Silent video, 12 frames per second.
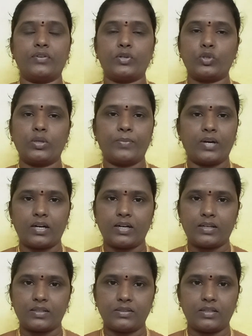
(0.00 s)
விரோதம்
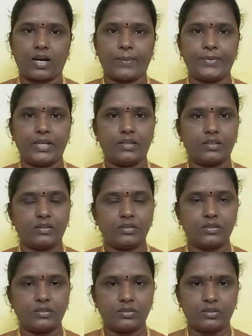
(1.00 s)
பாராட்டுறது
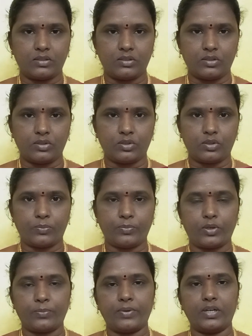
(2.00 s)
அப்படின்றது ரொம்ப
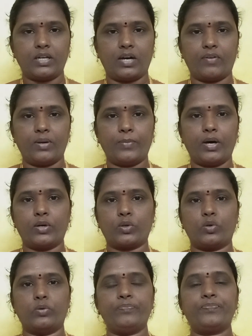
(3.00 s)
ரொம்ப கவனமாக
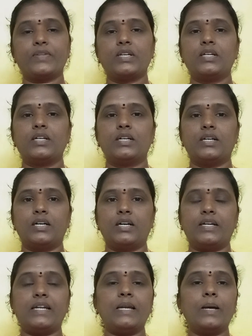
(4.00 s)
இருக்கணும்
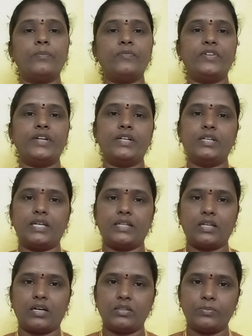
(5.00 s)
நிலம் வீடு
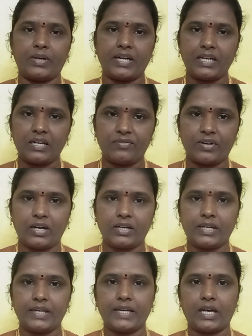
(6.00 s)
ஏதாவது மனைகள்
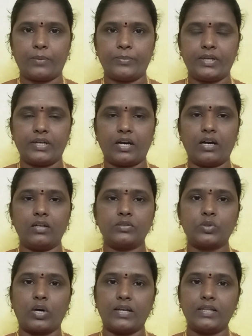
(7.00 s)
வாங்குறீங்க அப்படின்னா
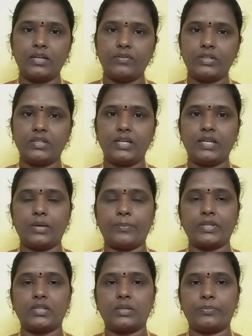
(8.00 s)
ஸோ அதை வந்து நீங்கள்
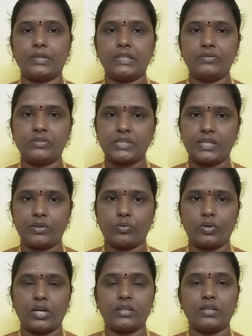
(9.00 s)
பத்திரப்பதிவு
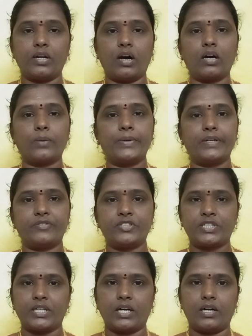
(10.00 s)
செய்யக்குள்ள அந்த டாக்குமெண்ட்
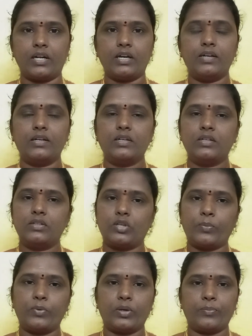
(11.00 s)
விஷயங்களில்
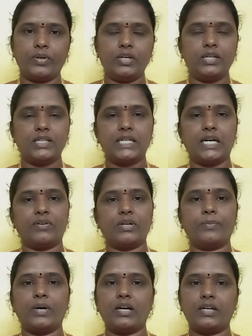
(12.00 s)
ரொம்ப ரொம்ப
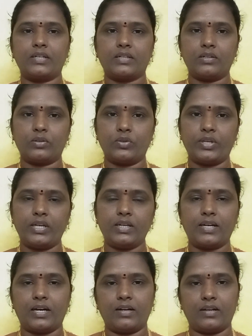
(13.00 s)
கவனமாக இருக்கக்கூடிய
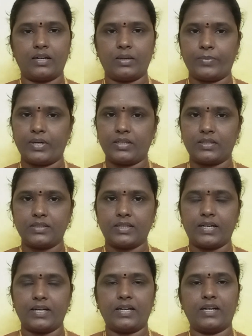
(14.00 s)
காலகட்டமாக இருக்குது
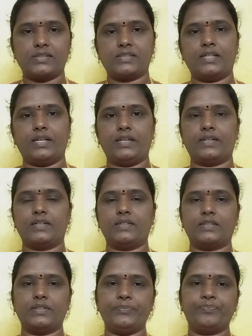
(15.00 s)
கடகராசி
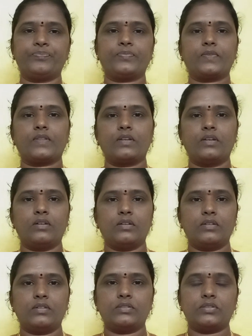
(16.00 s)
நேர்களுக்கு
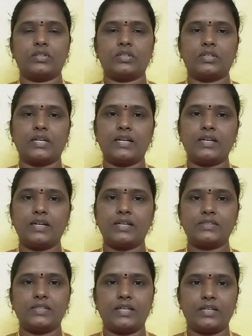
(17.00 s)

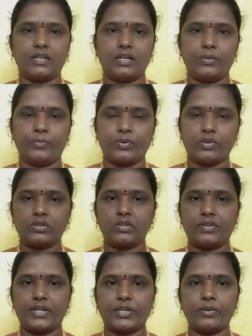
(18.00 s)
கடகராசி நேர்களை பொறுத்த
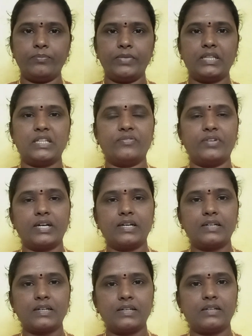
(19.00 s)
வரைக்கும் இந்த
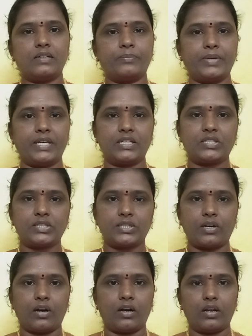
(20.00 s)
வக்ர பெயர்ச்சி
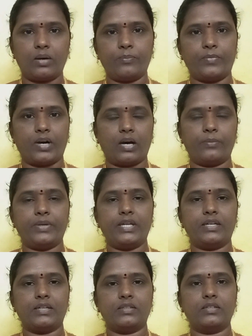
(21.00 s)
காலம்
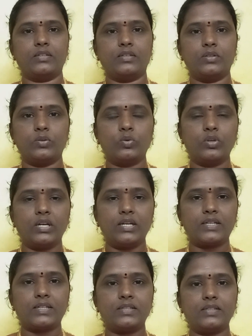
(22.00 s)
அப்படின்றது
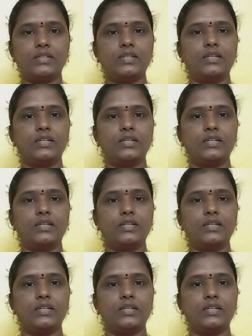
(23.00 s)
உங்களுக்கு